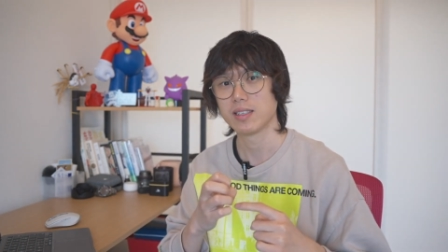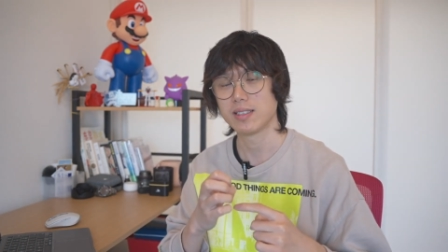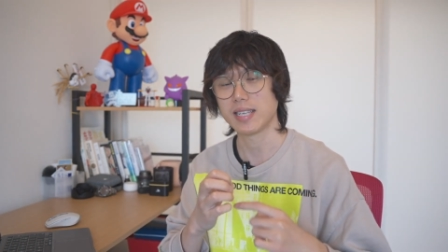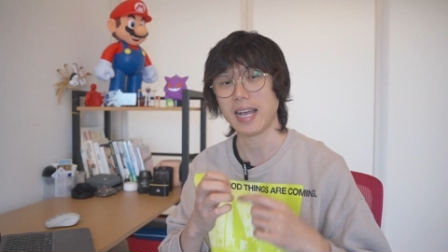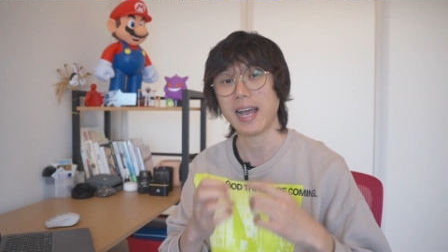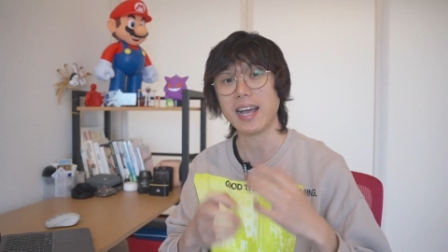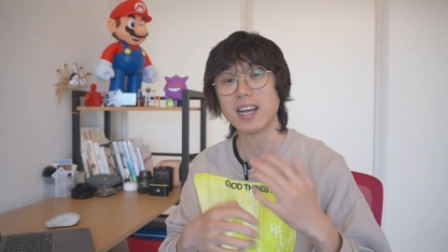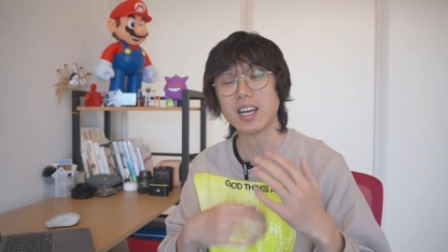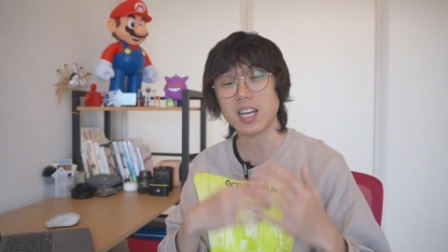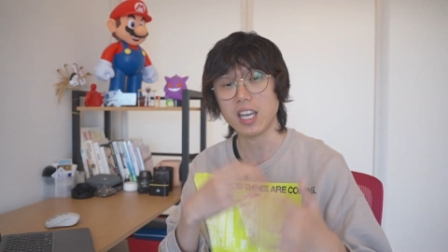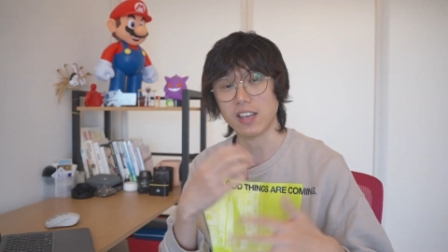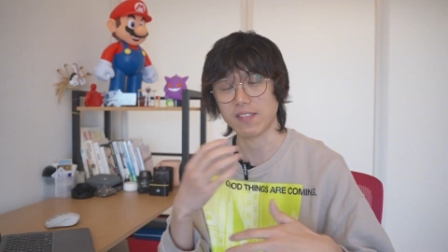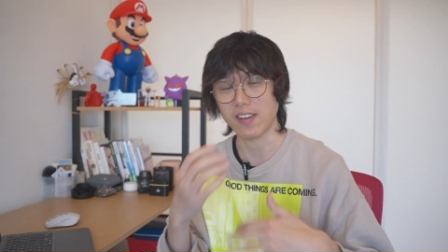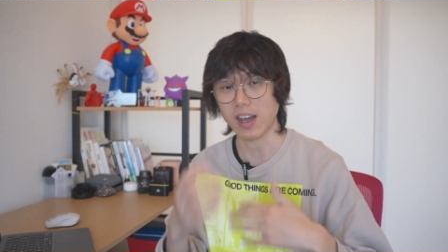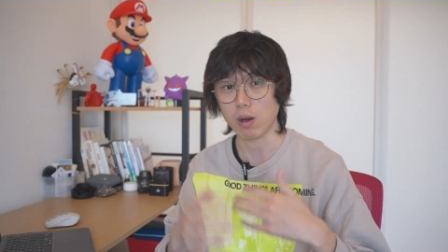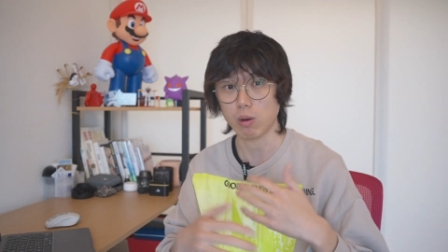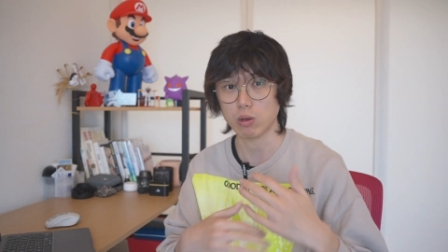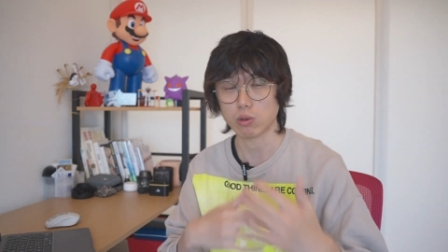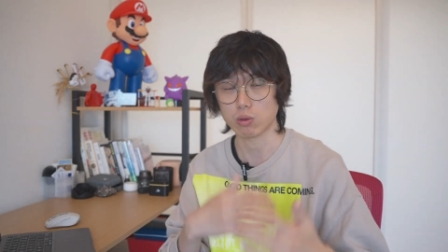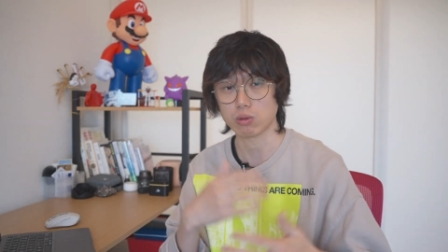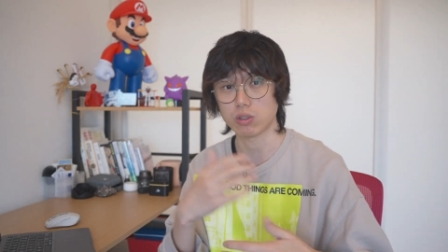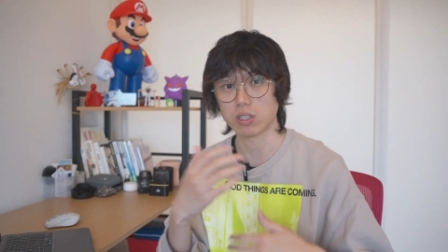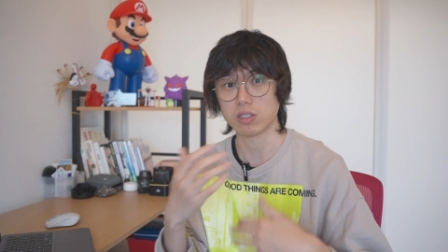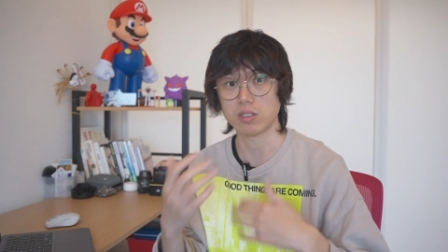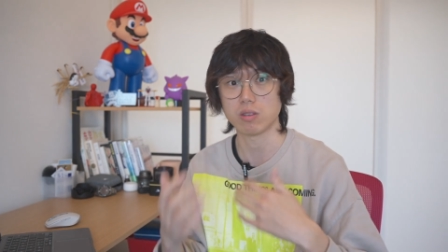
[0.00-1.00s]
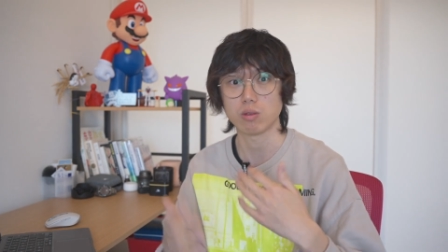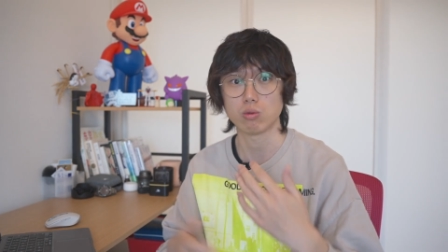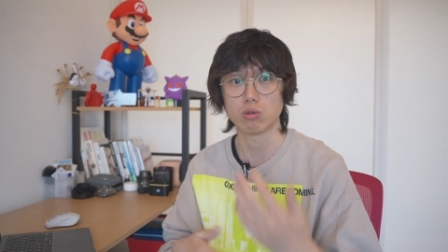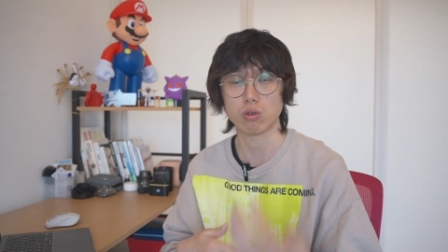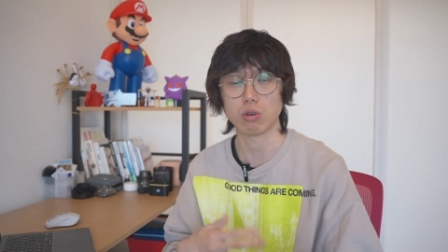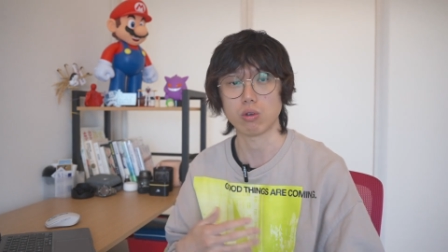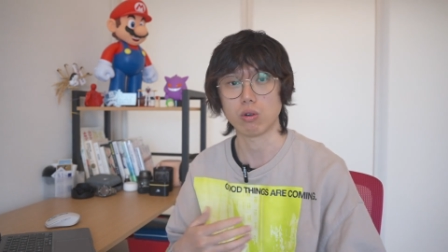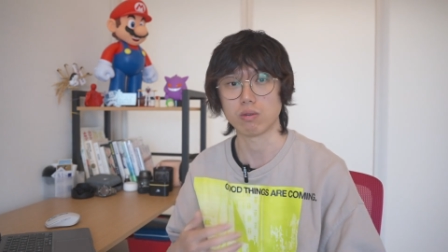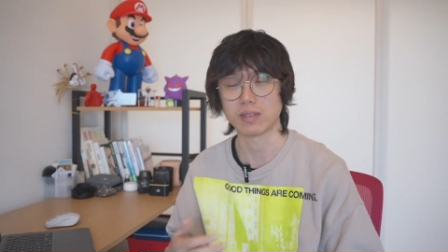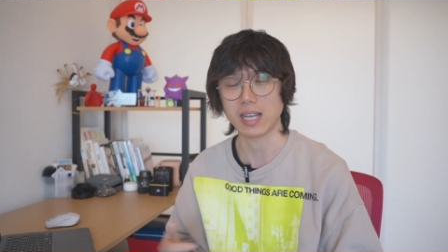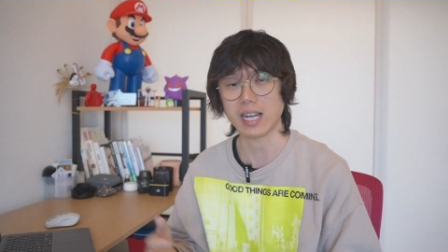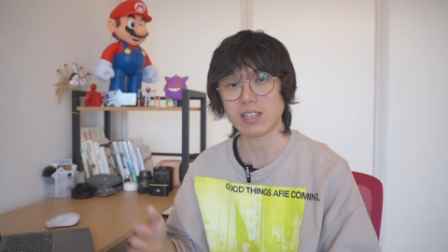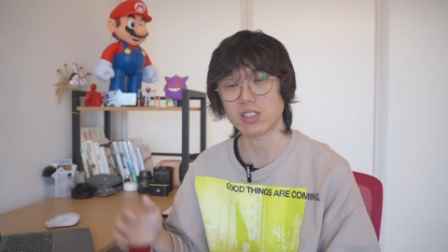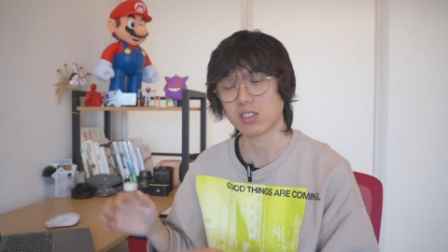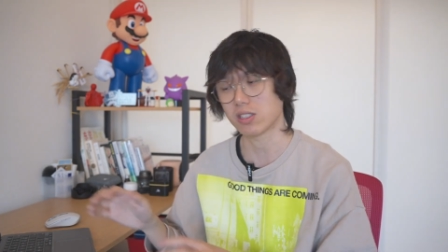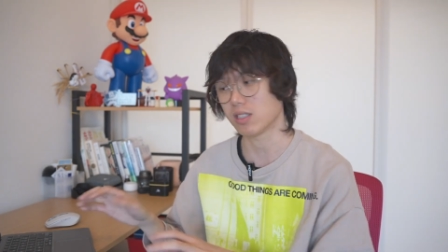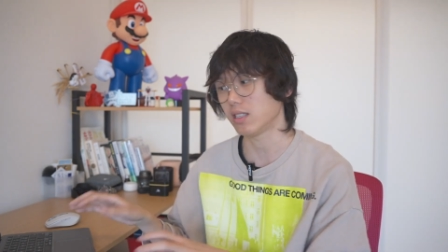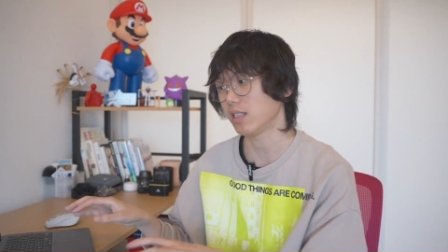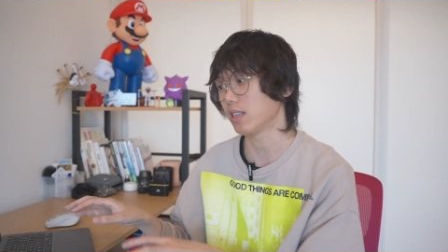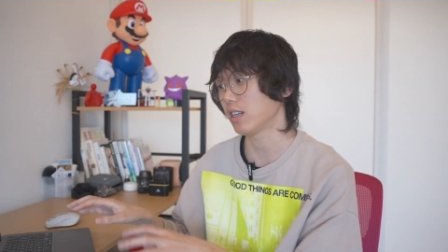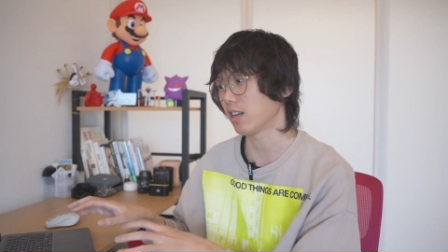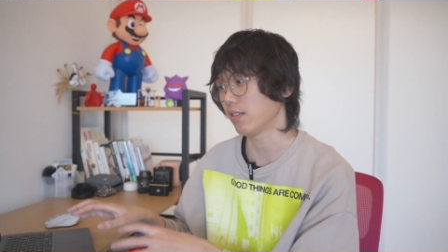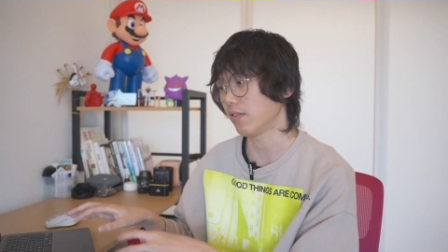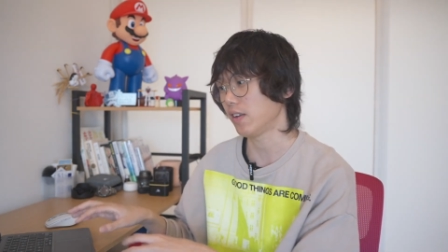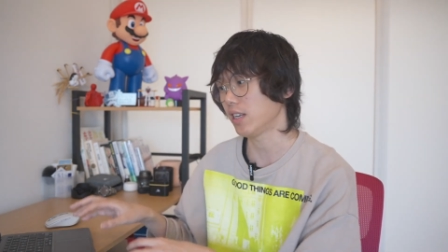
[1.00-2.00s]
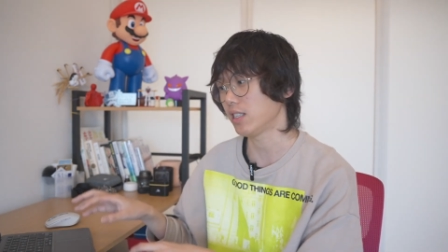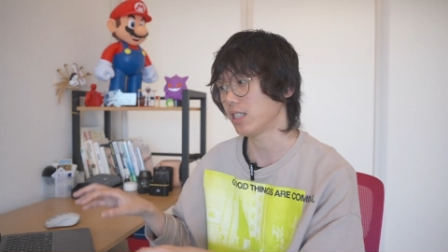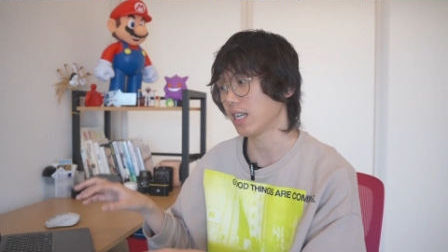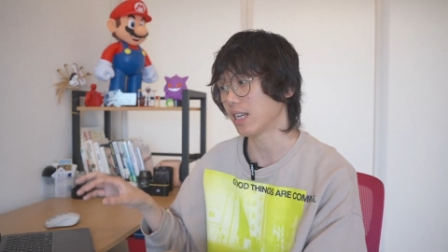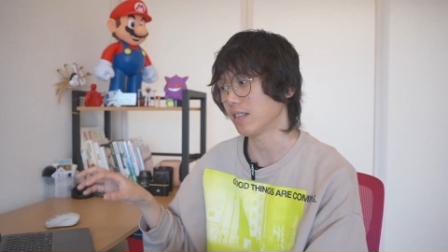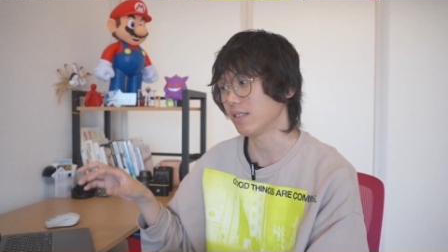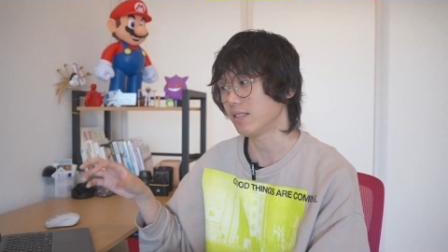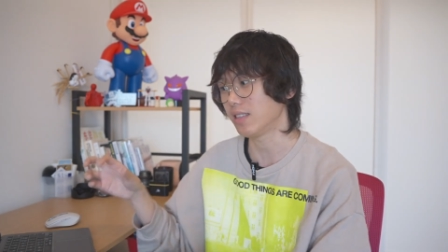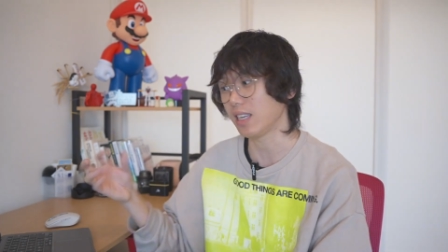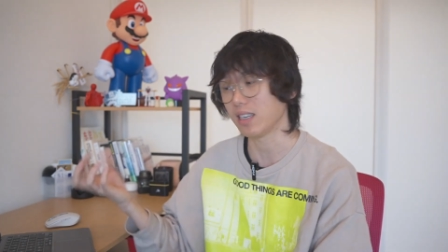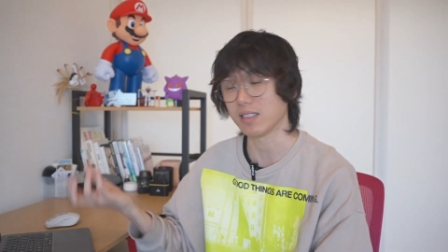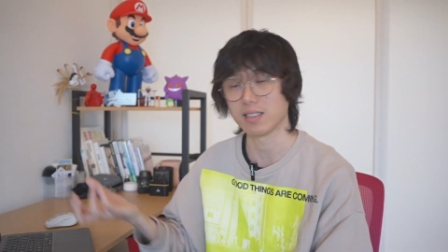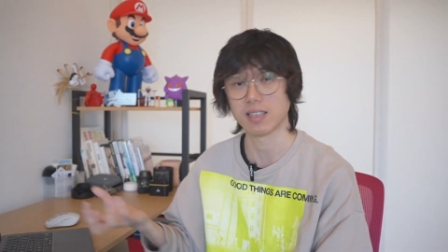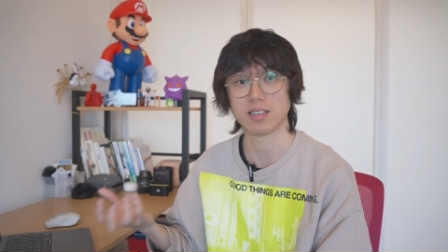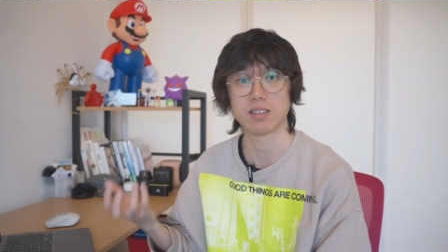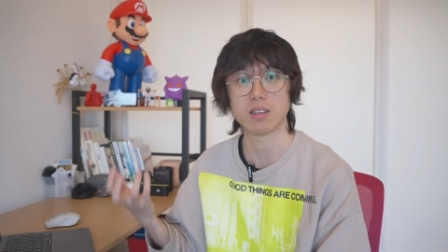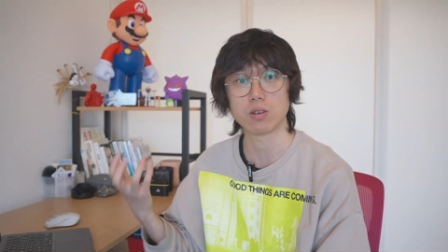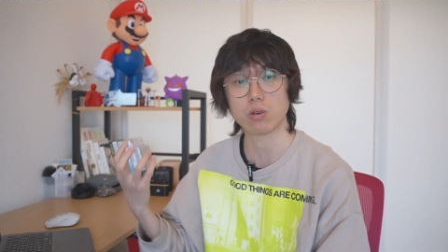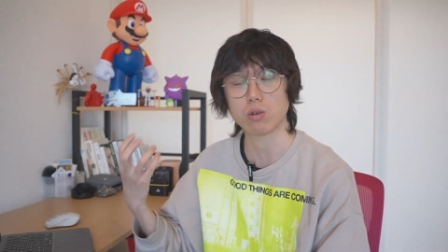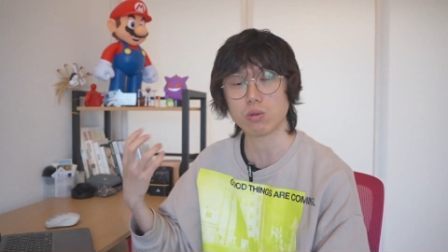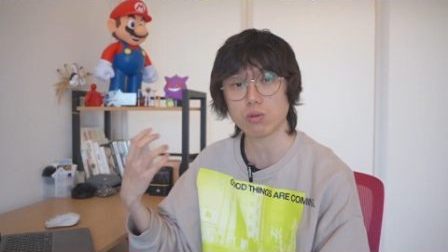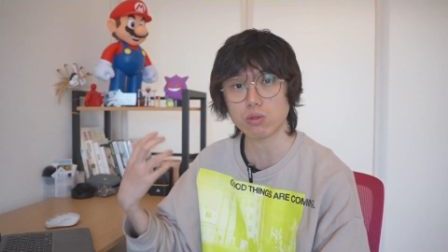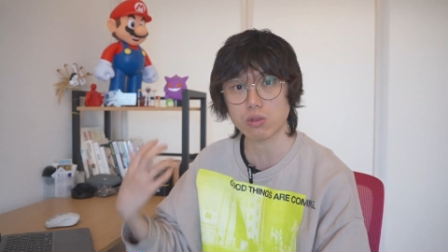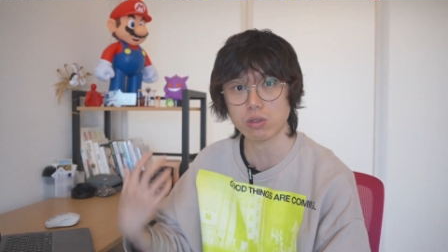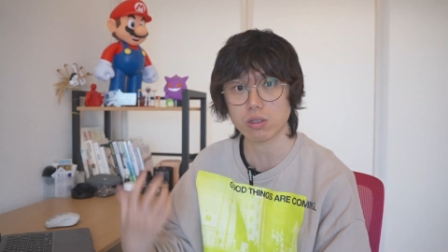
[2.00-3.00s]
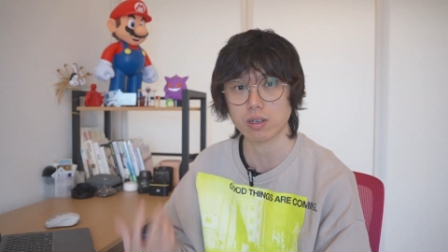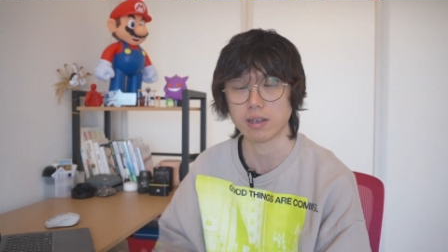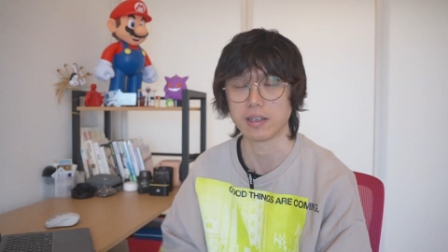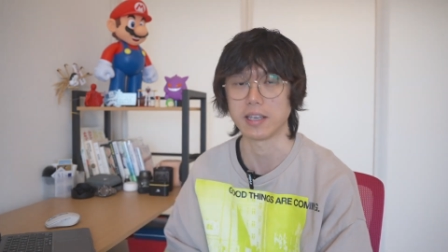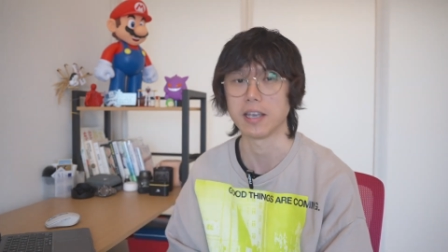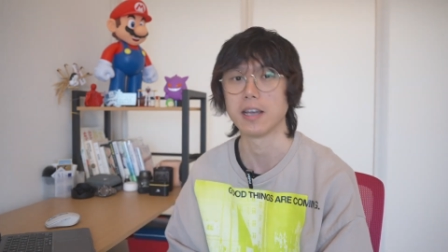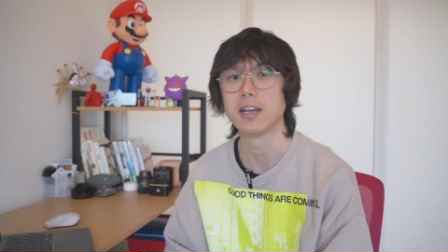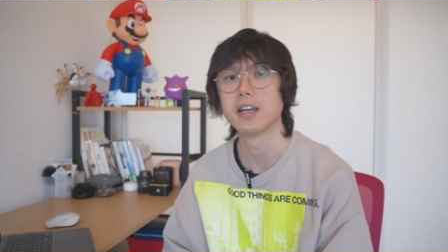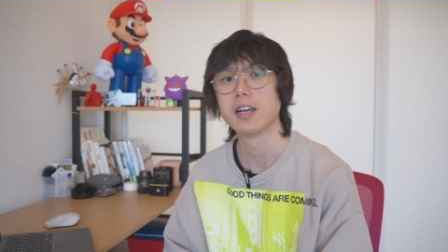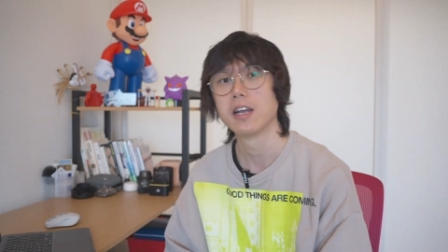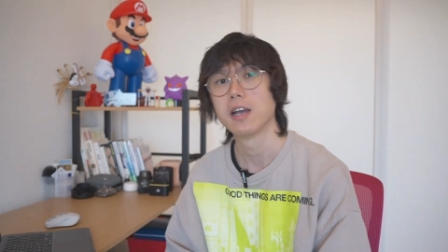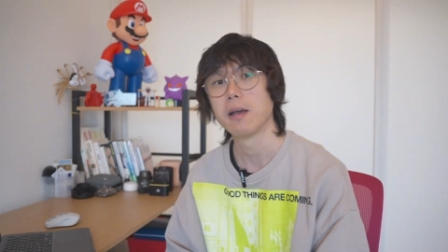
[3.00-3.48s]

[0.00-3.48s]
才可以发挥出真正的作用，它只是一个非常底层的工具而已。